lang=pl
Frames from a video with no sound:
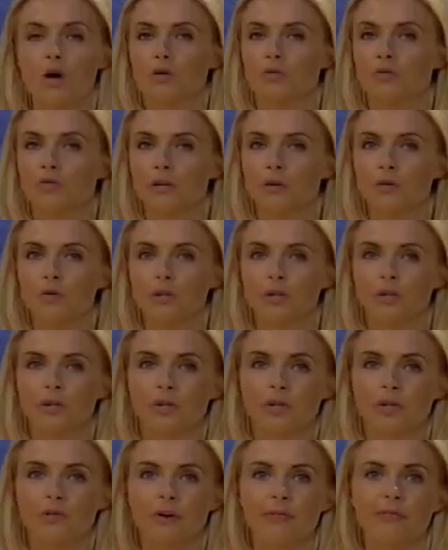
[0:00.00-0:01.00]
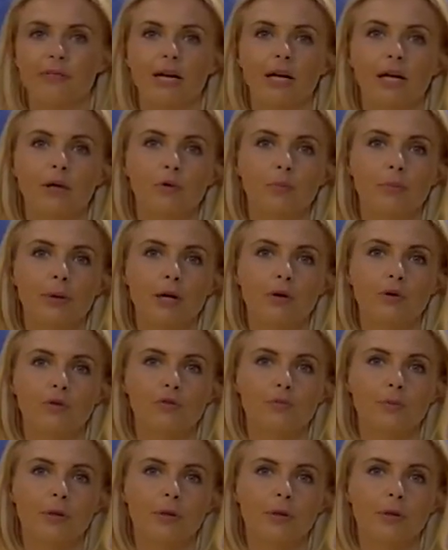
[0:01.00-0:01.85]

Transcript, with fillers: Od wielu dni trwa fala upałów.